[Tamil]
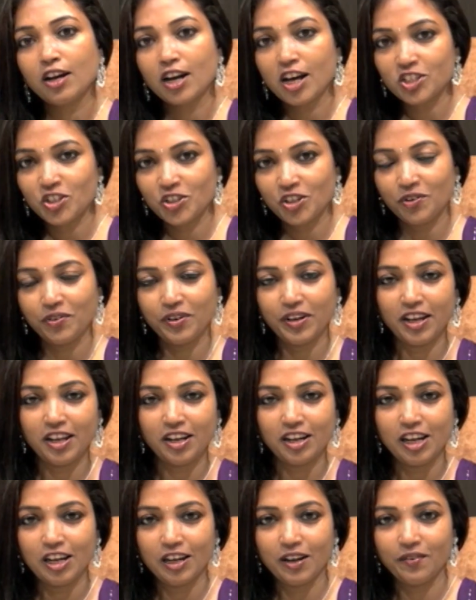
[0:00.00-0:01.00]
ராஜ்டிவி
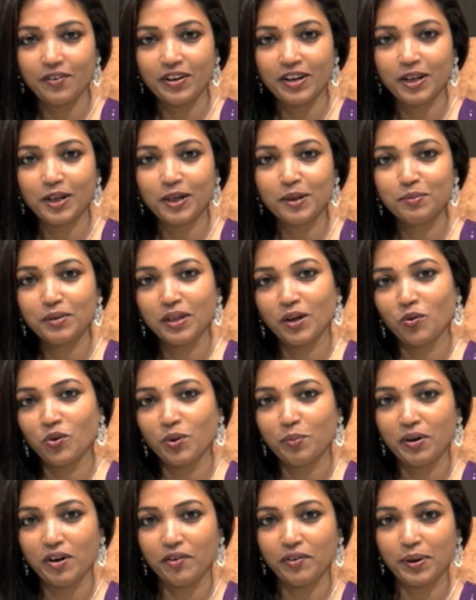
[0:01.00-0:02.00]
நேயர்களுக்கு வணக்கம் நான்
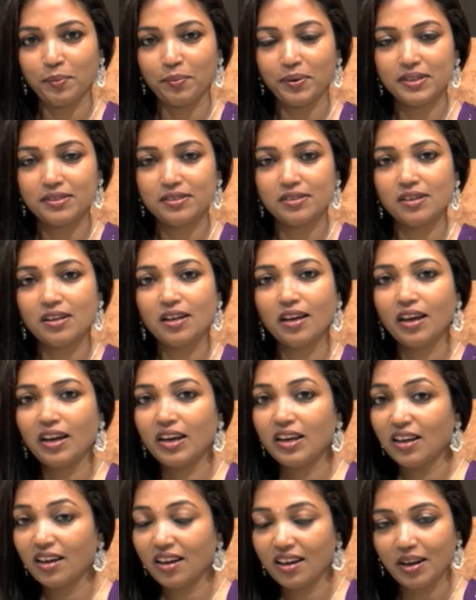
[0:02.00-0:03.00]
உங்கள் பாவனா பேசுகிறேன்
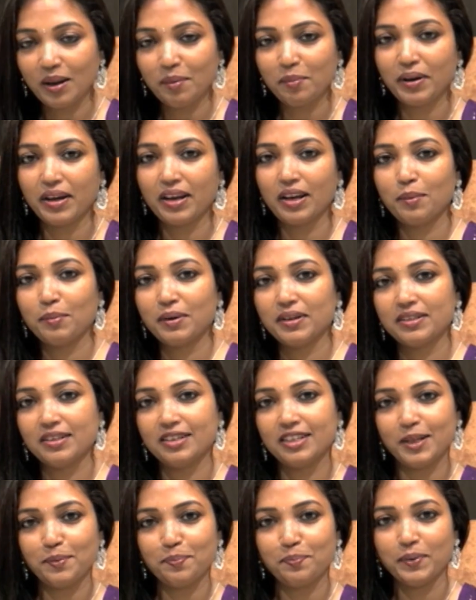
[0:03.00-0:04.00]
இன்றைக்கி நம்ம என்ன
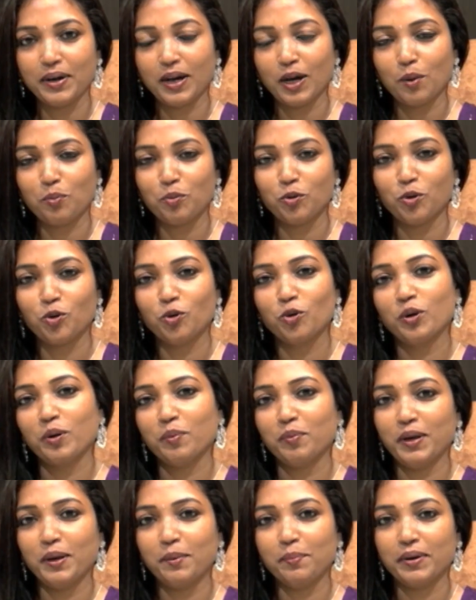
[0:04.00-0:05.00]
மாதிரி டிப் பார்க்க போகிறோம்
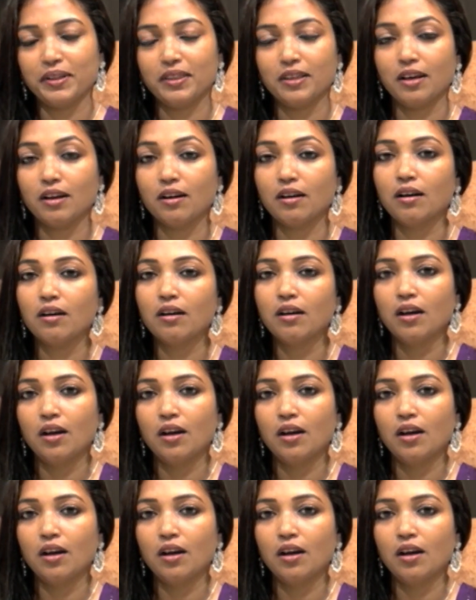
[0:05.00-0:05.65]
அப்படின்னு பார்த்தீங்கன்னா